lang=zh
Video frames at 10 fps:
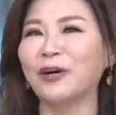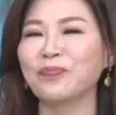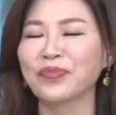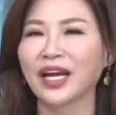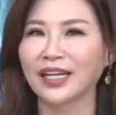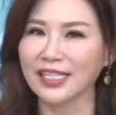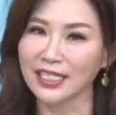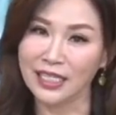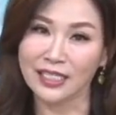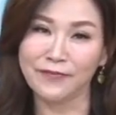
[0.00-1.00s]
哦，那
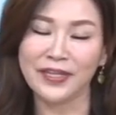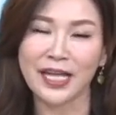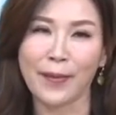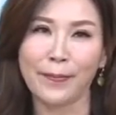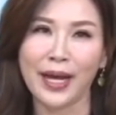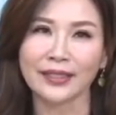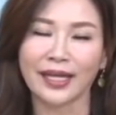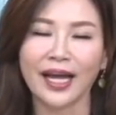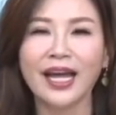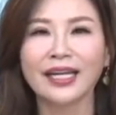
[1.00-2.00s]
这也是非常棒
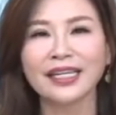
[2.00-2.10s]
的。